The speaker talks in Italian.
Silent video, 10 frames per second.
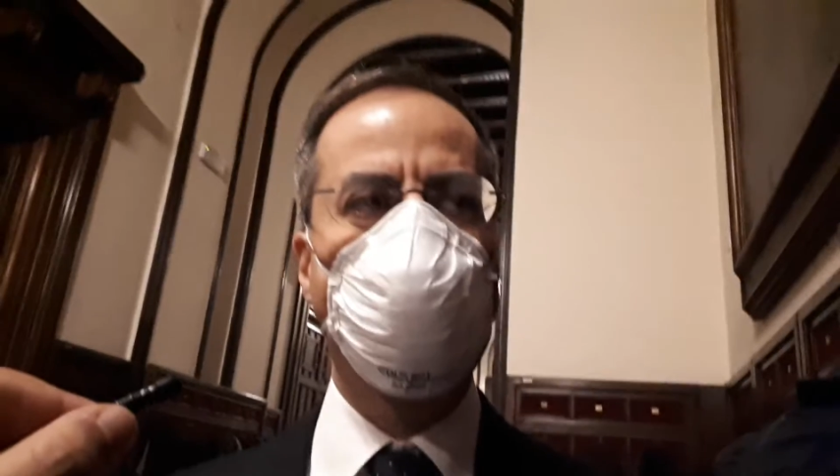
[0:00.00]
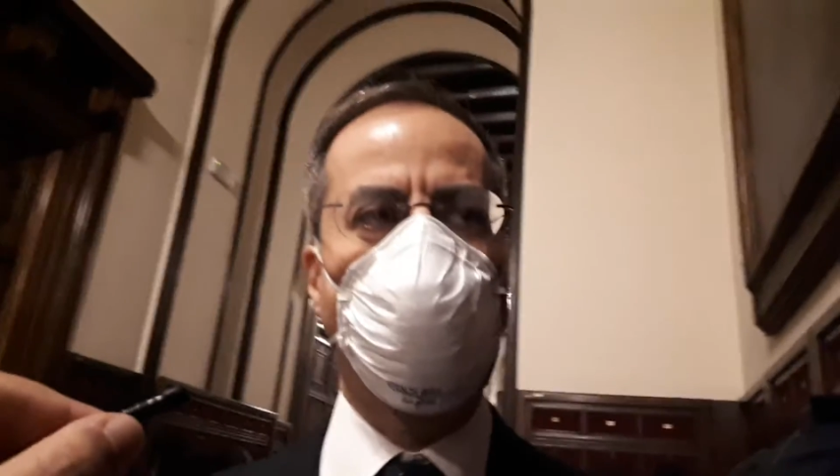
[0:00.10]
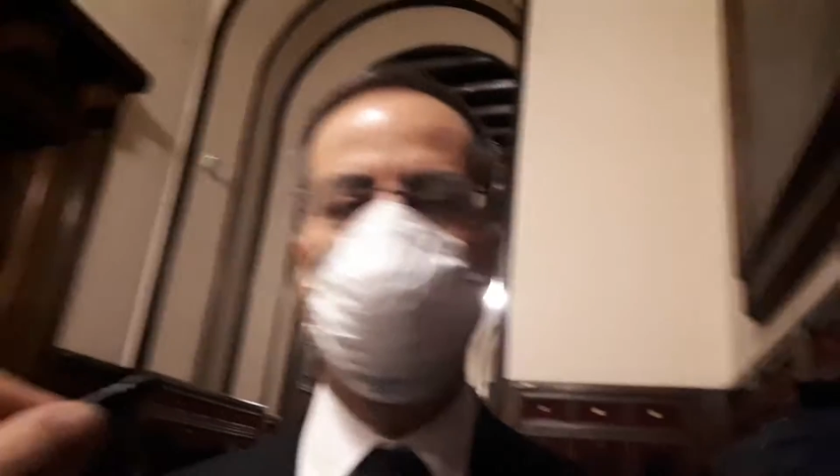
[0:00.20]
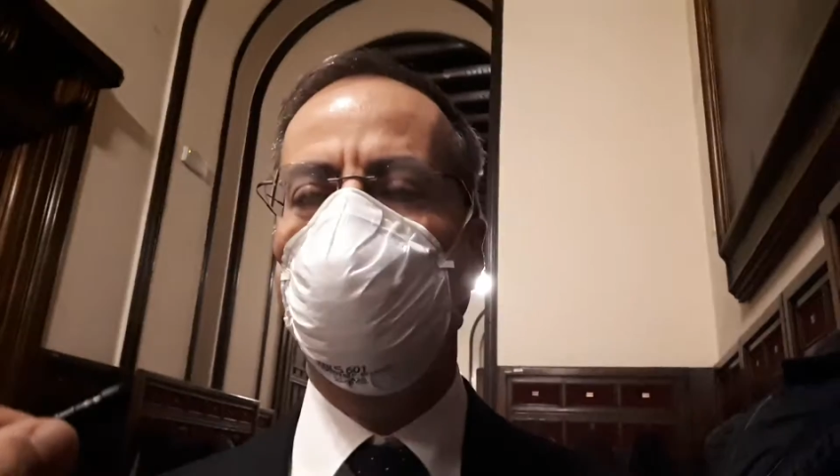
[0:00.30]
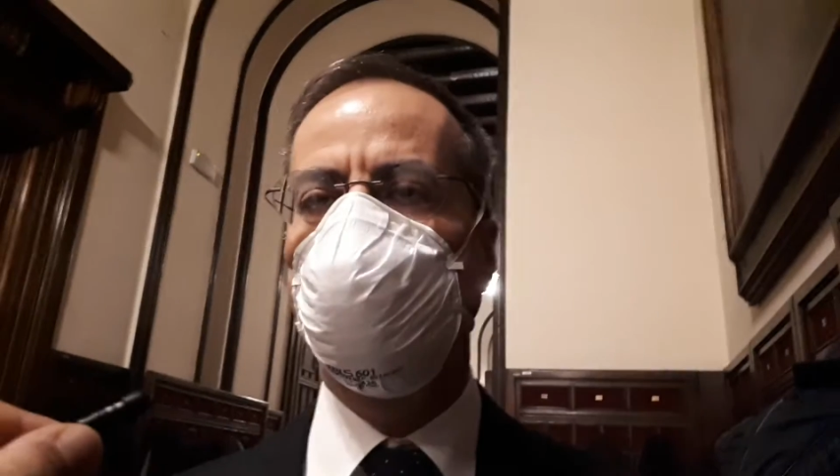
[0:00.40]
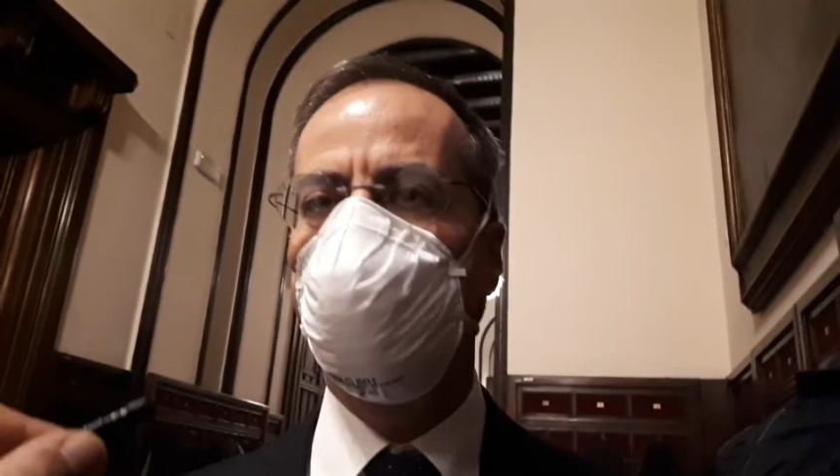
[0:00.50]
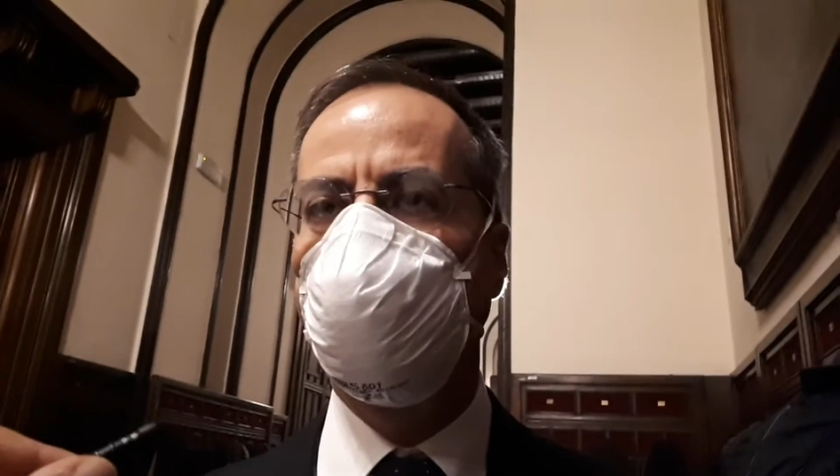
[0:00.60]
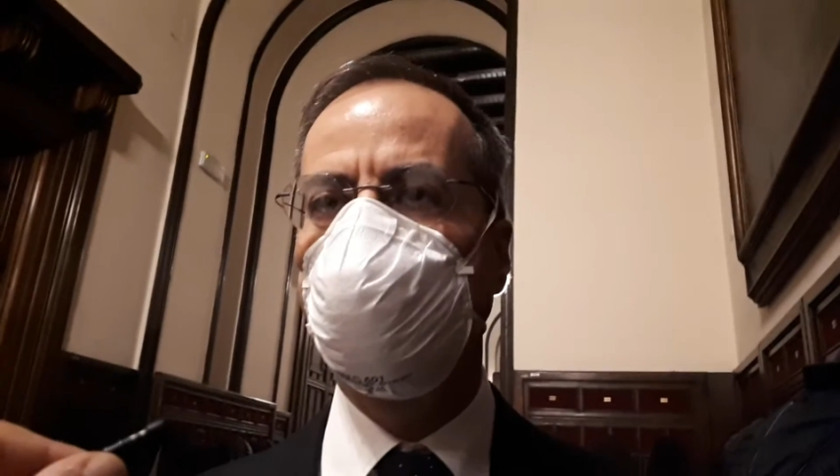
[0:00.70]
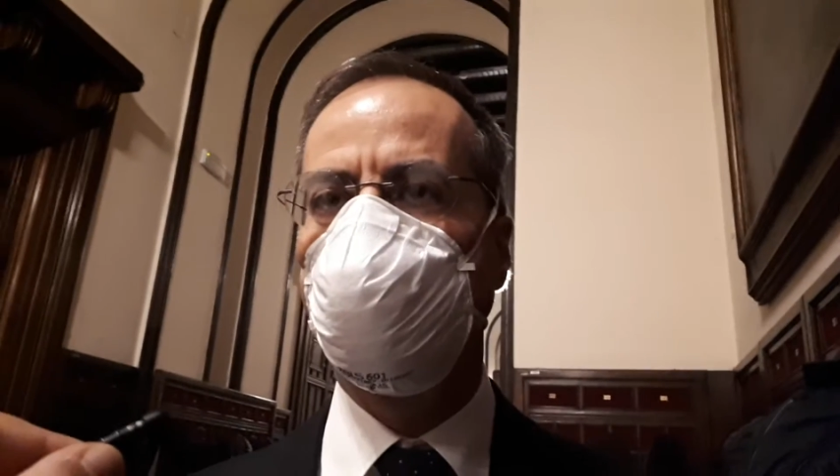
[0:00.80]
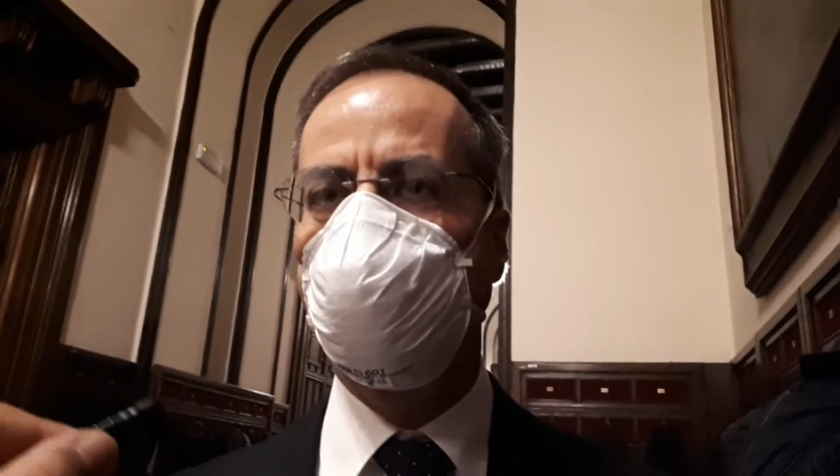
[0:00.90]
ma è il
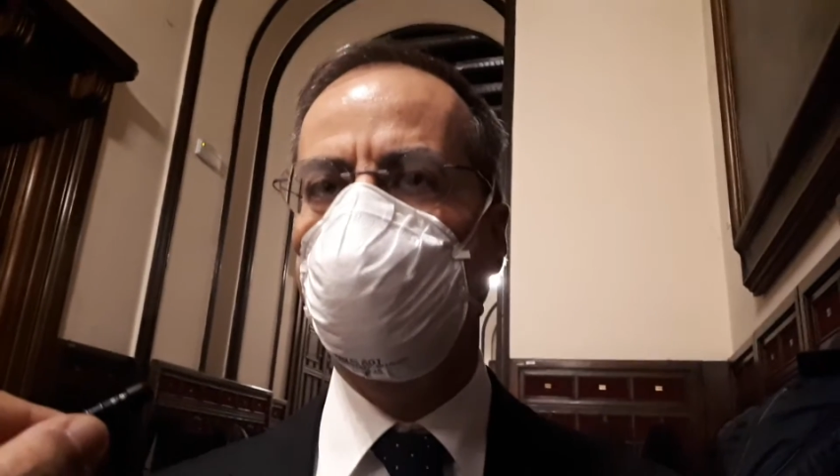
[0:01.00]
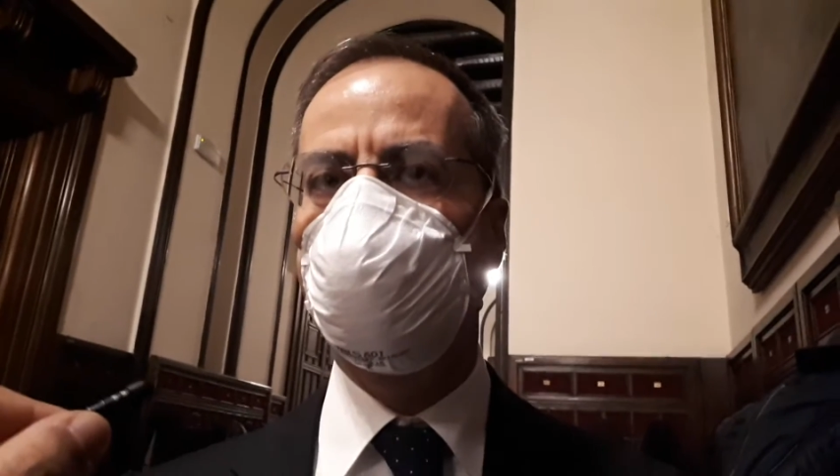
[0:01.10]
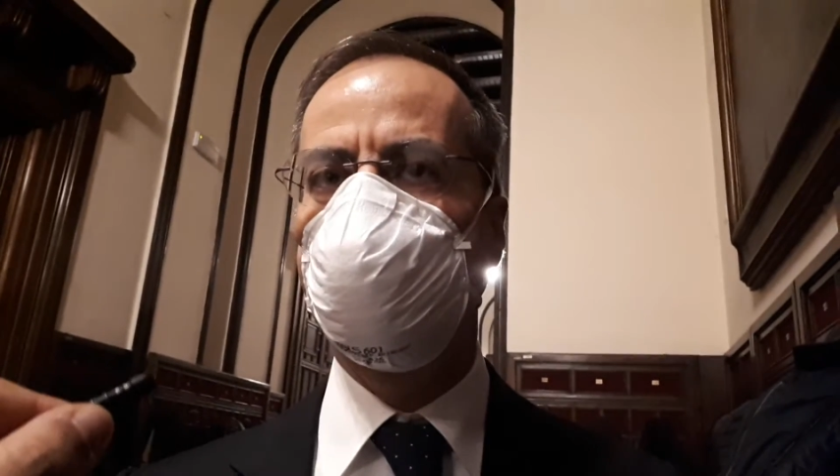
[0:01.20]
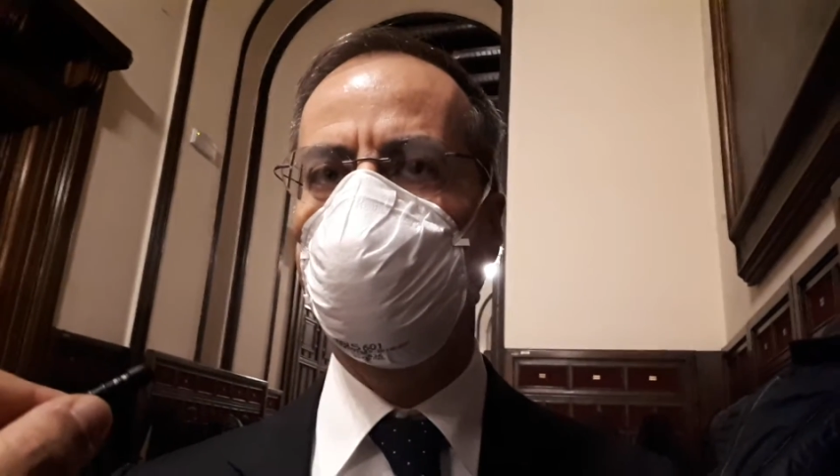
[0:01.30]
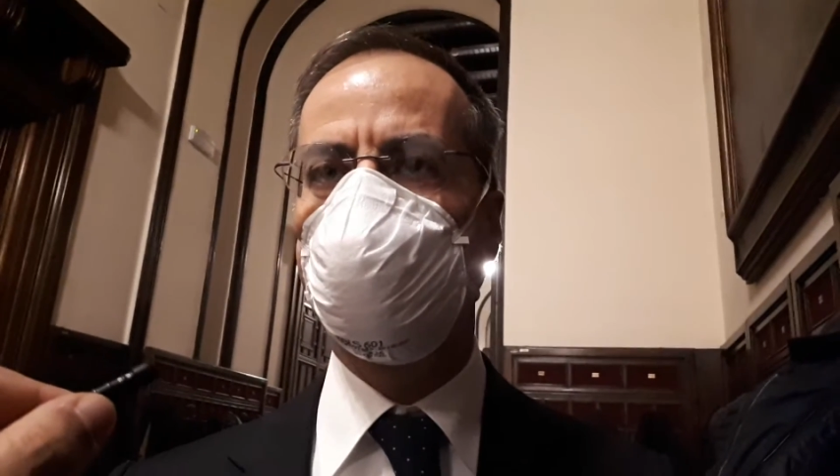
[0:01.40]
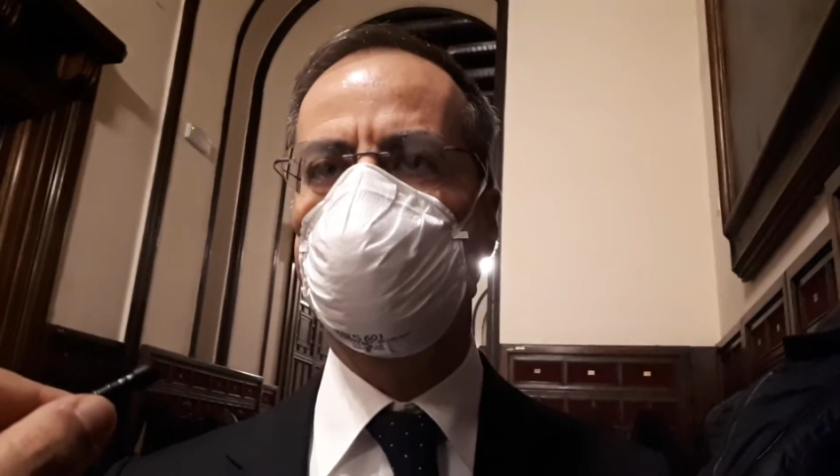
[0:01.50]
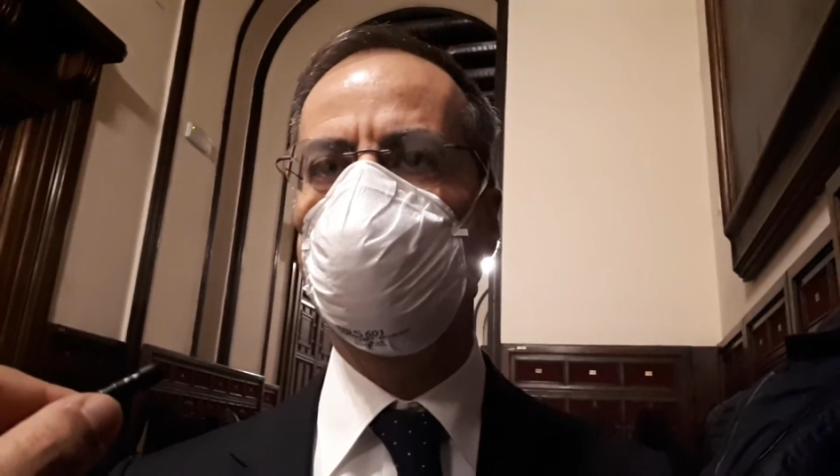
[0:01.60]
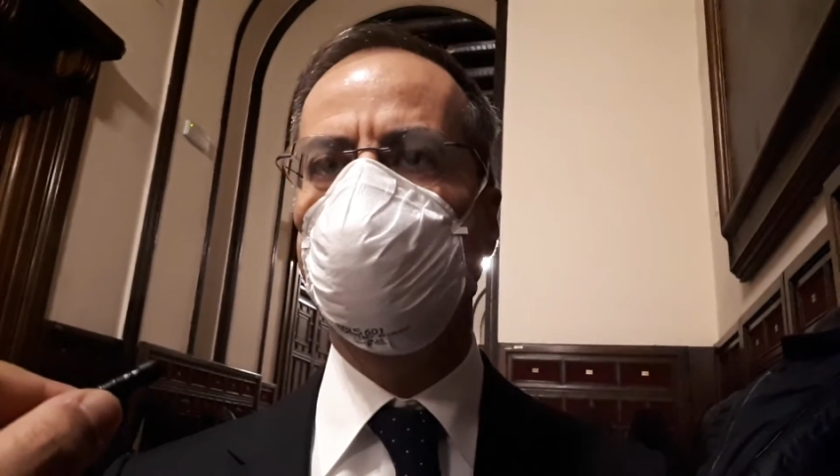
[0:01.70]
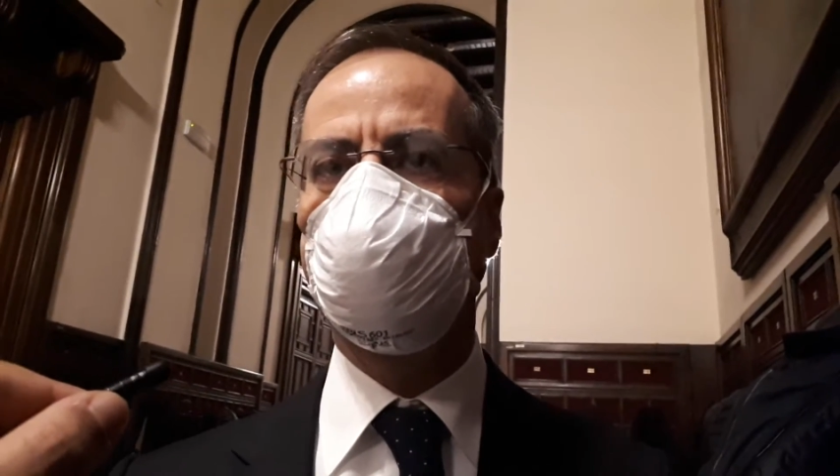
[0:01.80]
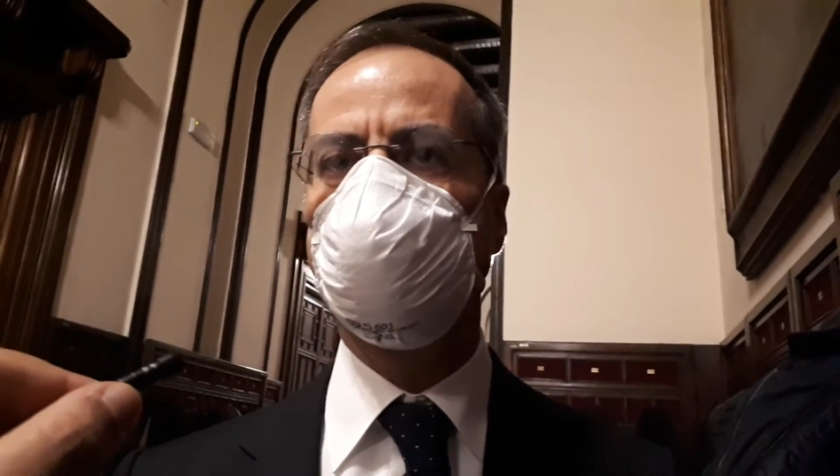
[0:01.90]
momento anche di
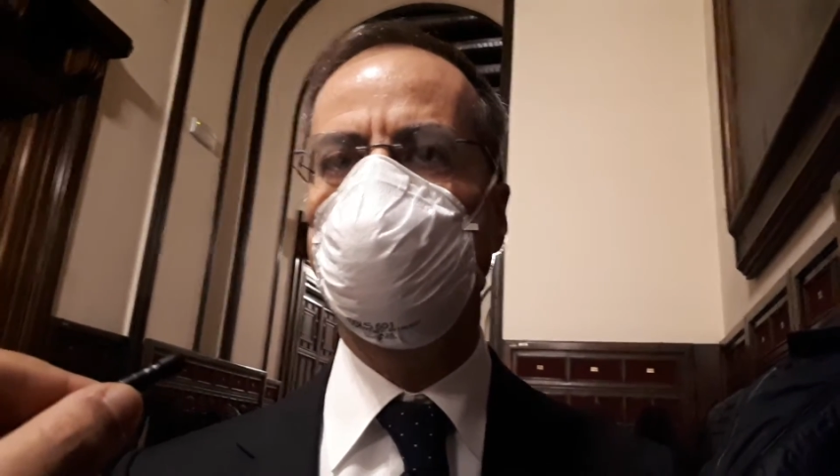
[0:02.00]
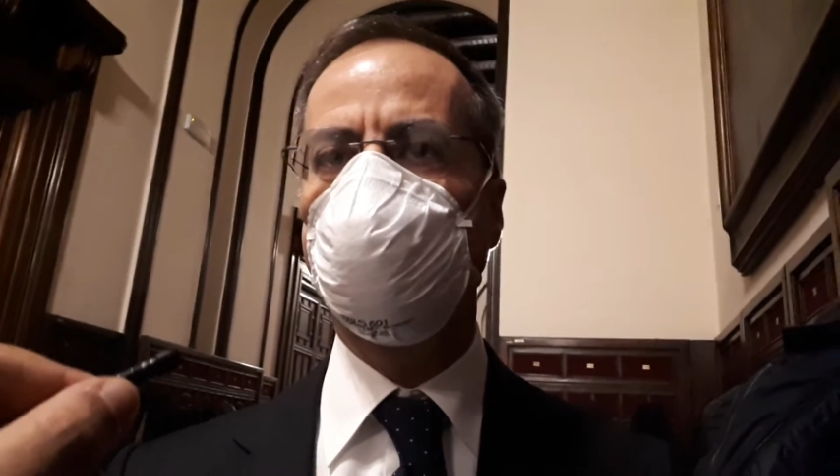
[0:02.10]
assumersi